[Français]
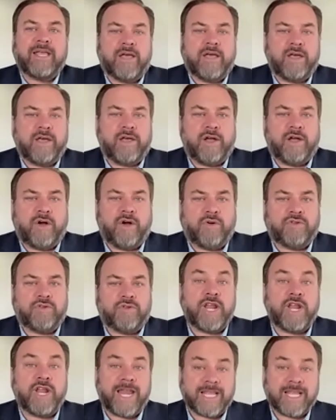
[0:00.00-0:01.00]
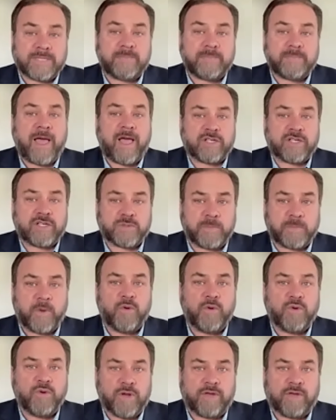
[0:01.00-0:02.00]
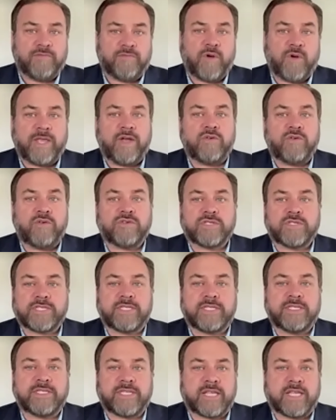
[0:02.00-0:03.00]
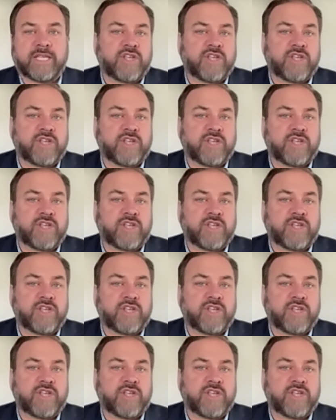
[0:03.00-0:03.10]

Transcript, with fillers: Euh, on a l'espace pour, voyons si ça